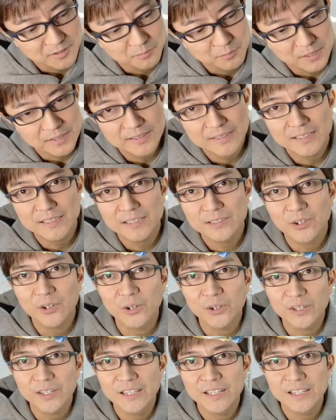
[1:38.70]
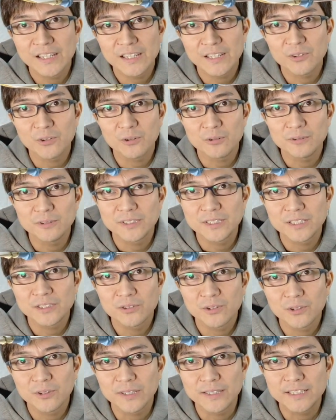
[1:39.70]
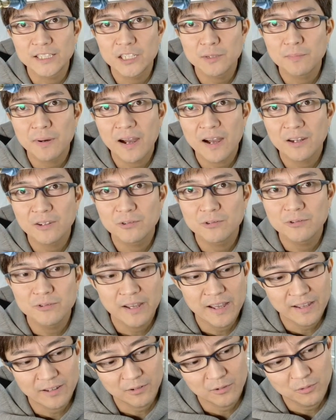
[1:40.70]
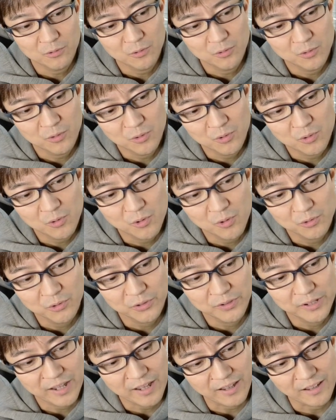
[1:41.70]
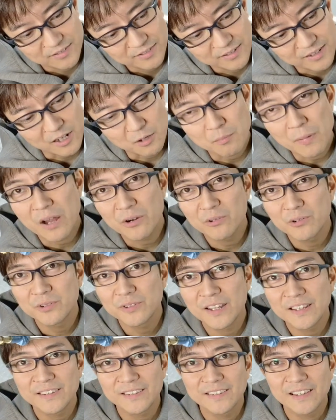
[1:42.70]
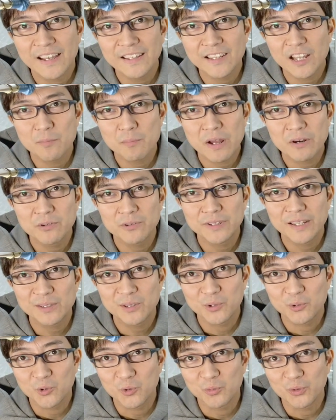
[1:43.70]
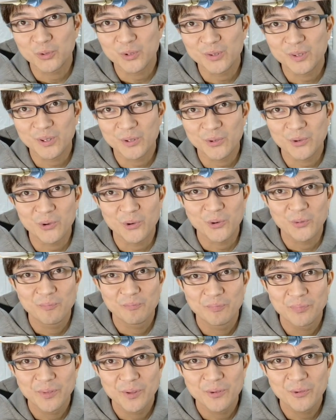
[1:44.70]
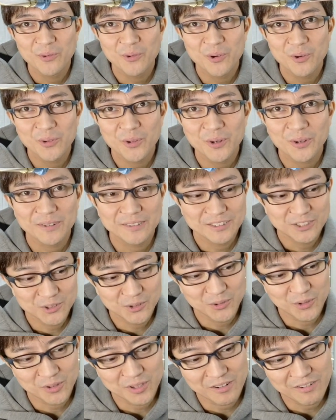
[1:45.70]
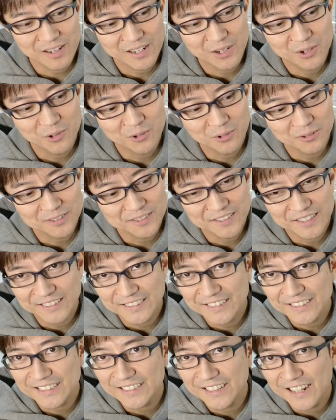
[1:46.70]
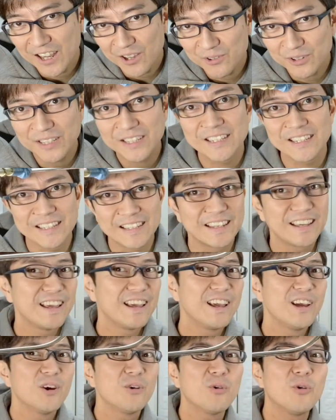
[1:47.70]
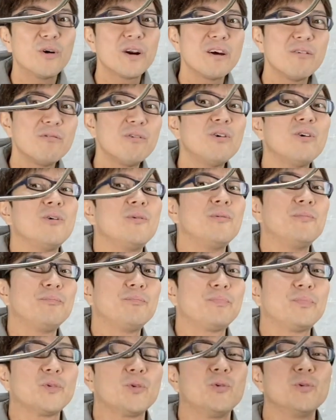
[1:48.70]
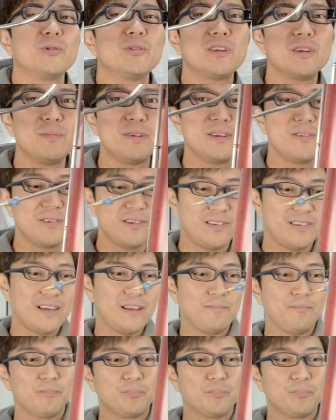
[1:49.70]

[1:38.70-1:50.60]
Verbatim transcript: 3つのキーのうちの一番上このね、なんか丸くな、大体丸くなってると思うんですけど、このちょっと触り心地が違うキー、これを押してみてください。